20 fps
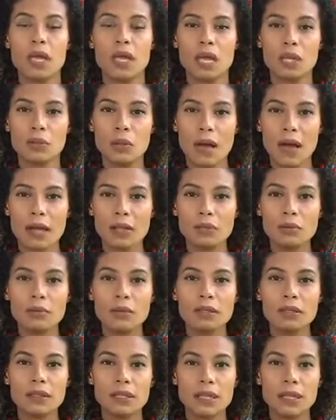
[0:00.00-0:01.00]
Eduardo
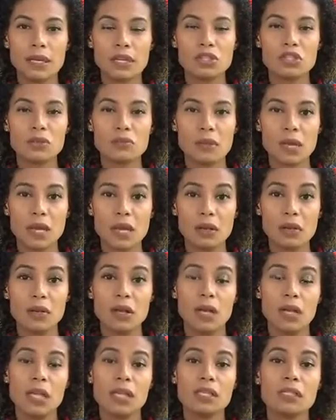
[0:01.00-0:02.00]
Bandeira de Melo,
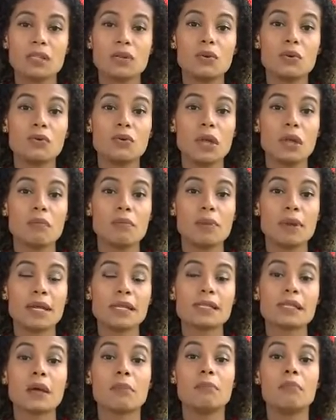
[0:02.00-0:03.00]
e segundo a
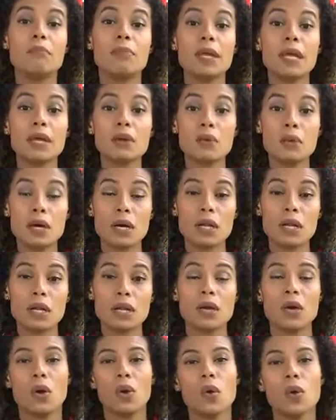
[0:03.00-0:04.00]
imprensa peruana,